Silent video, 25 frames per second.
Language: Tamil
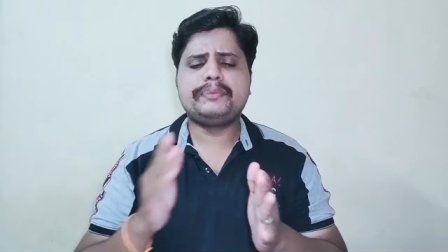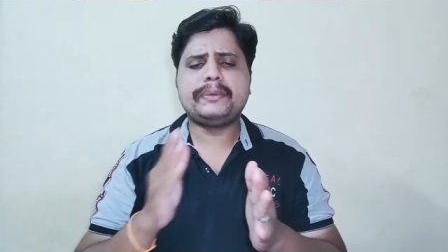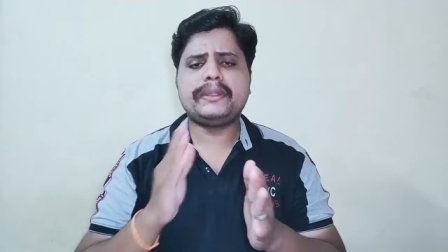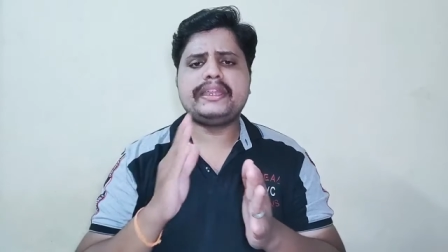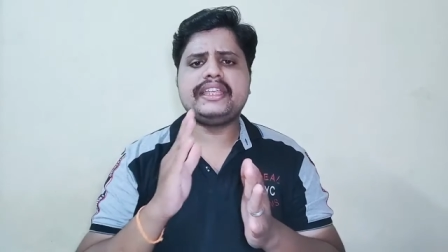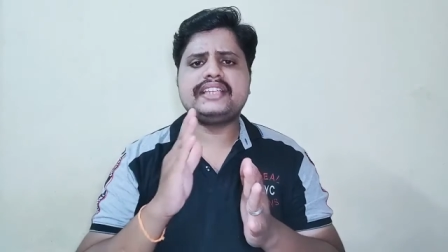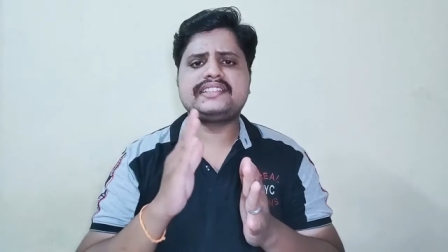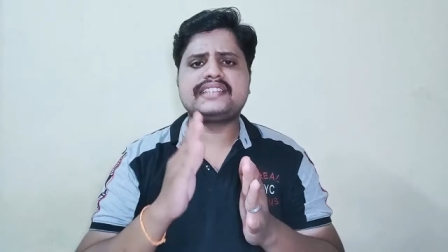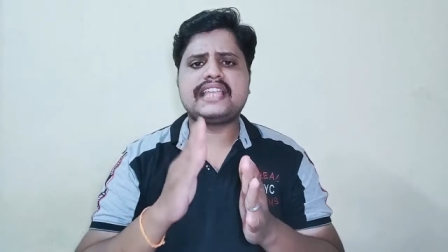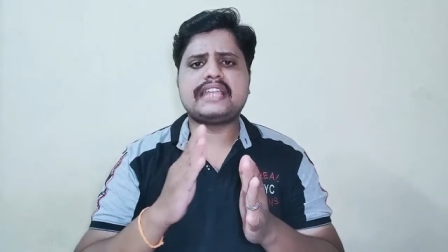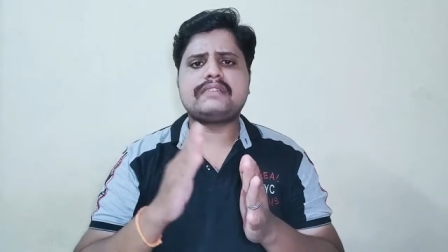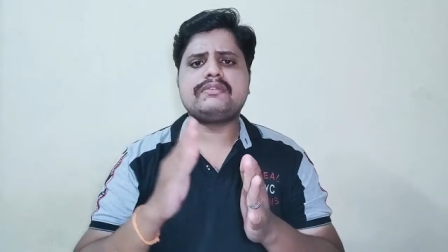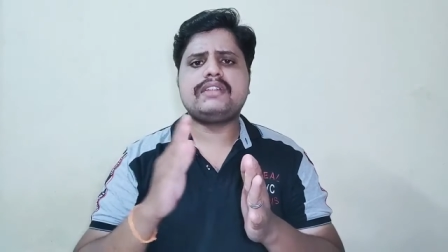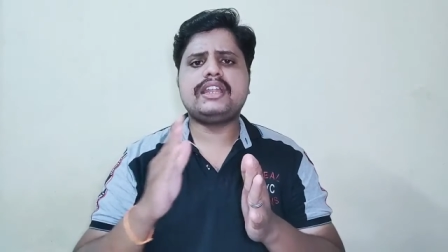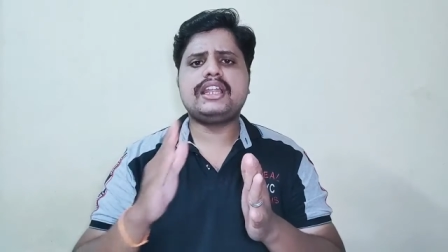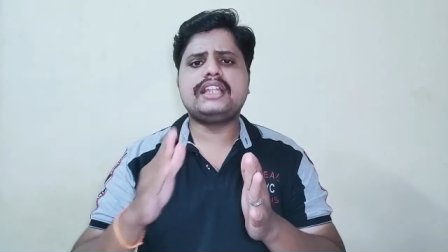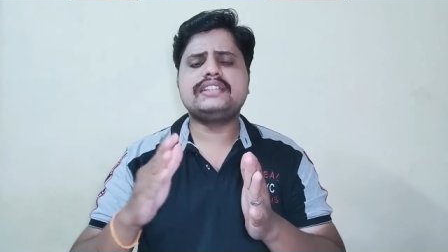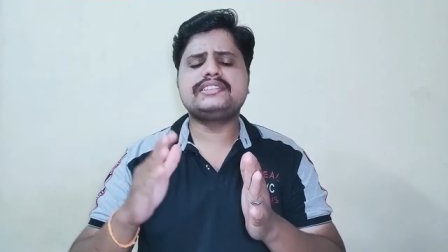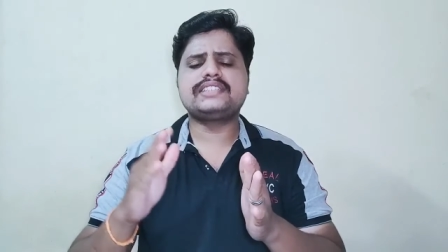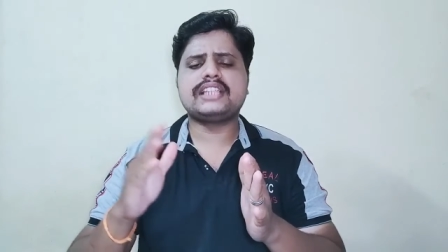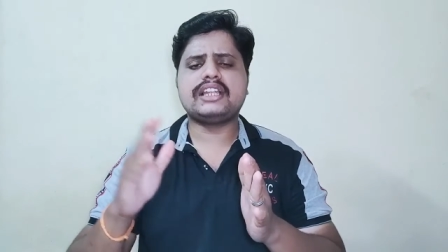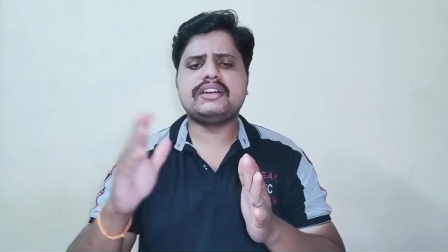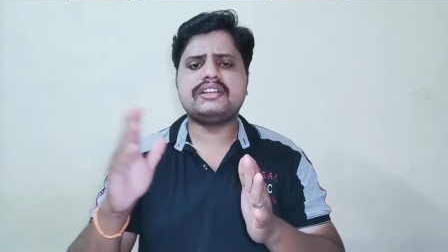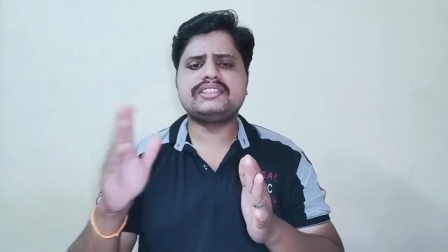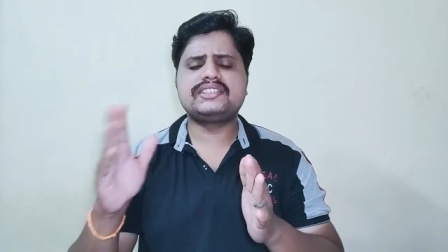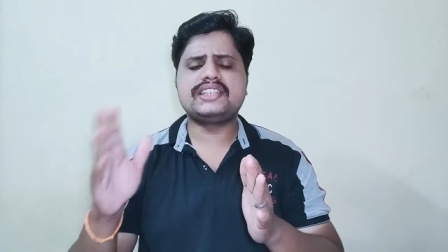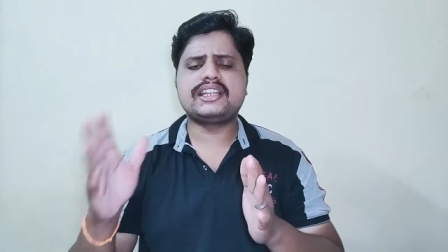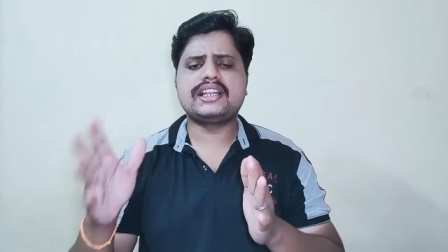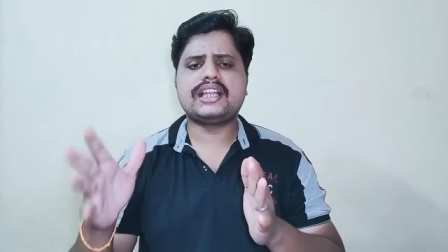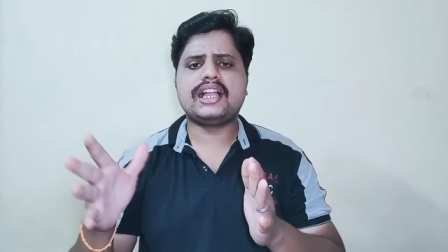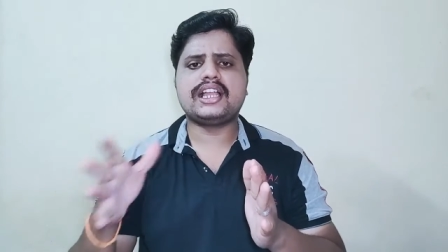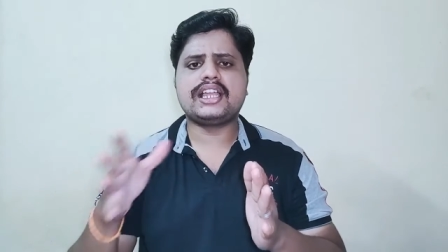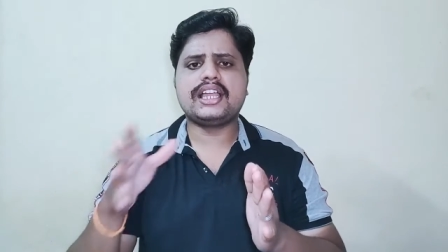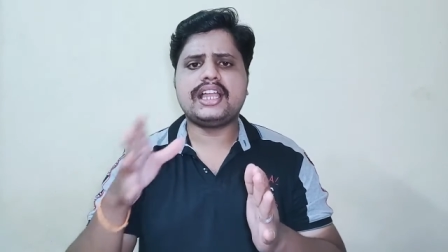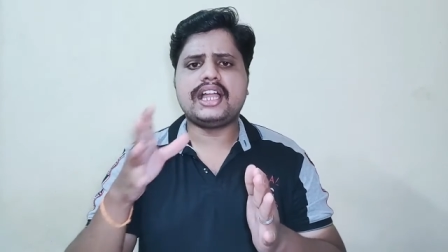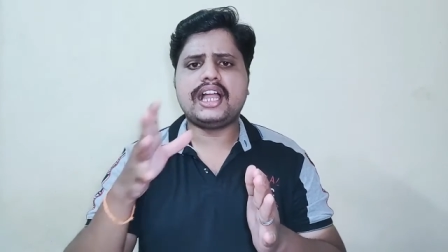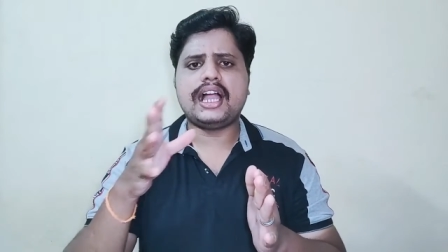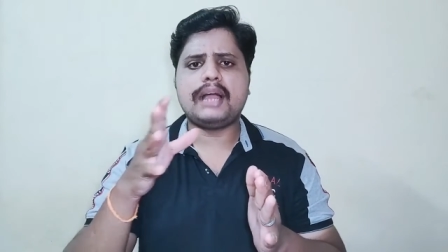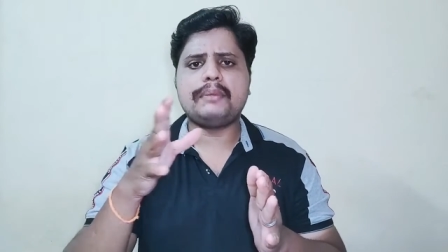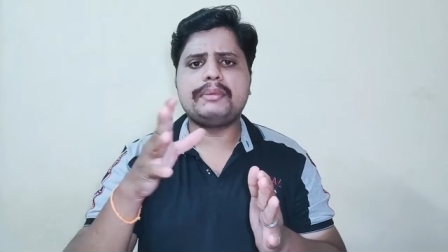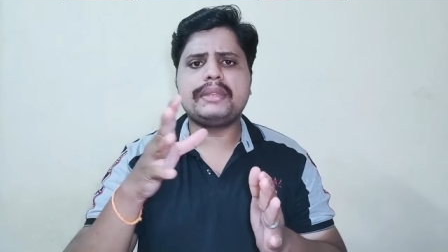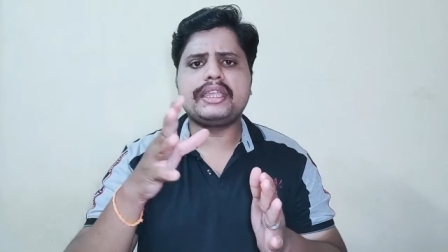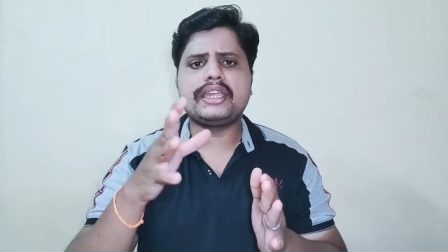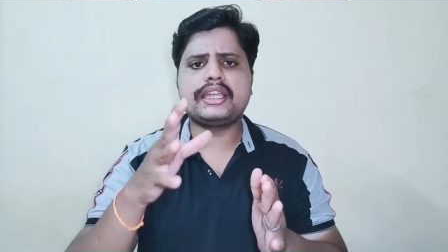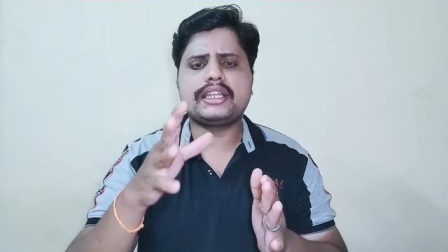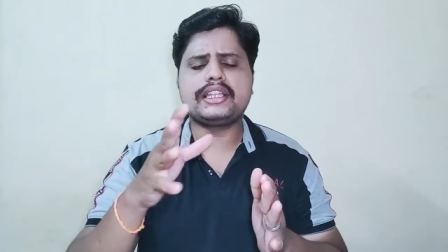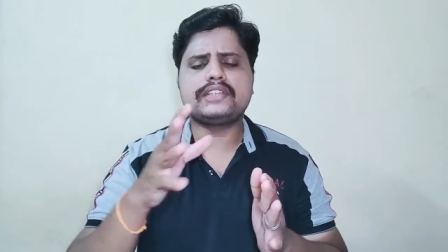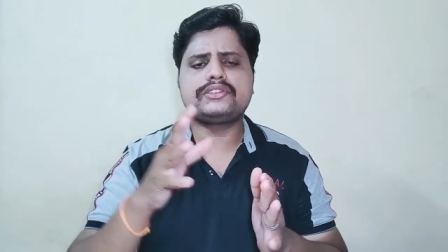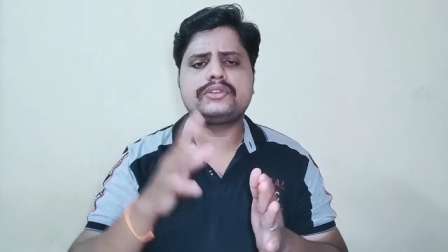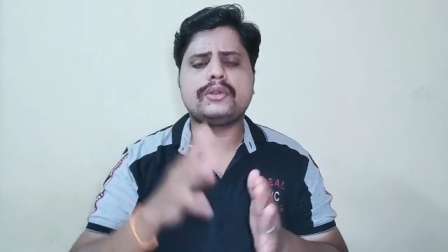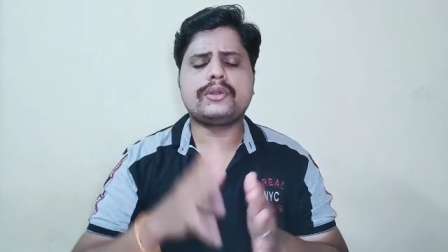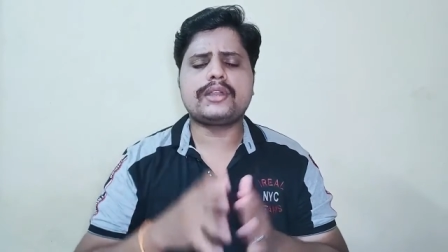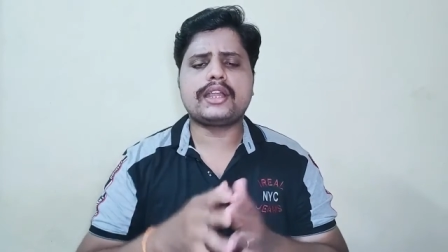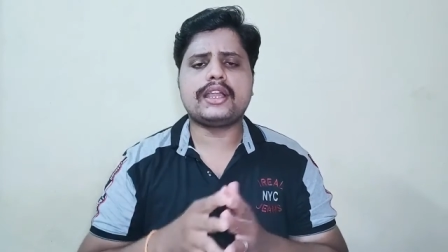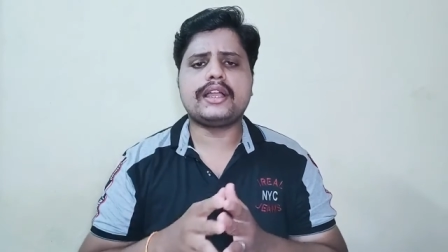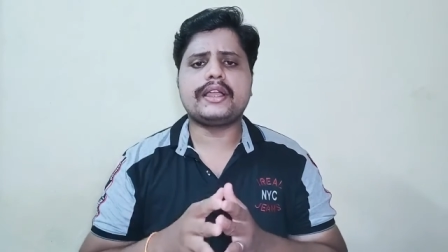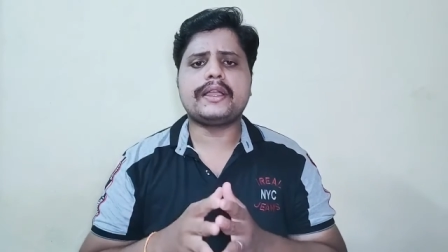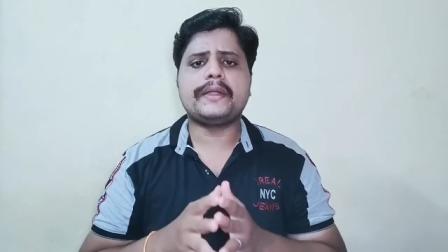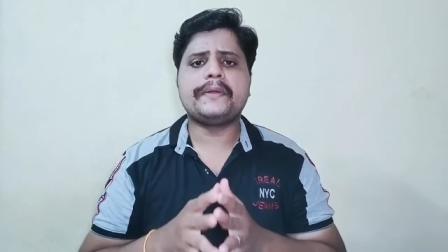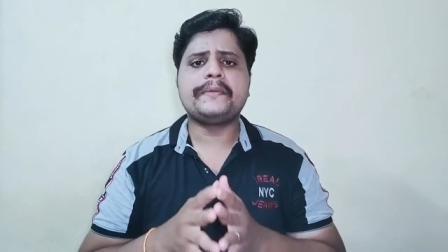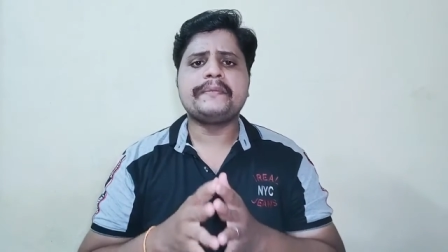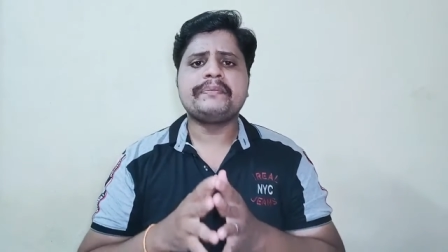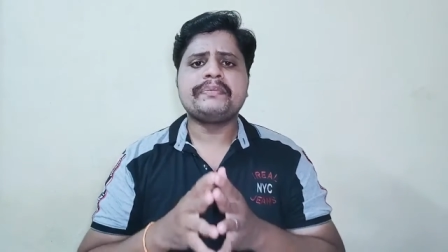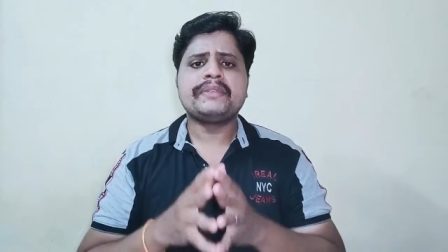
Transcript: பெரிய சர்வேலன்ஸ்ல வச்சிருக்காங்க அப்படிங்கிறத சொல்கிறாங்க